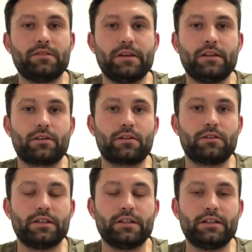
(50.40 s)
es werden auch
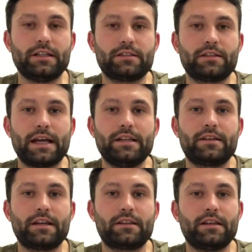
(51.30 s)
gerade die letzten
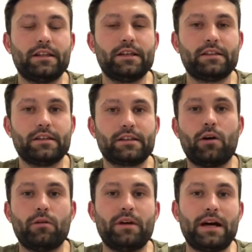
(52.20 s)
Kleinigkeiten erledigt.
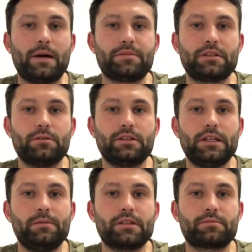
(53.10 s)
Aber meine absolute
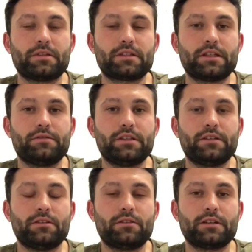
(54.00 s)

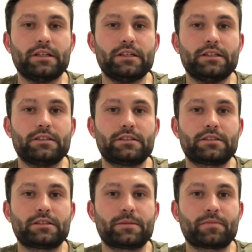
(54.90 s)
Lieblingsbeschäftigung
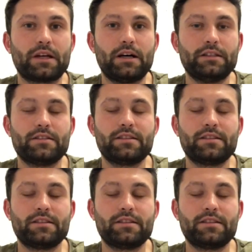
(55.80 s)
ist, äh, die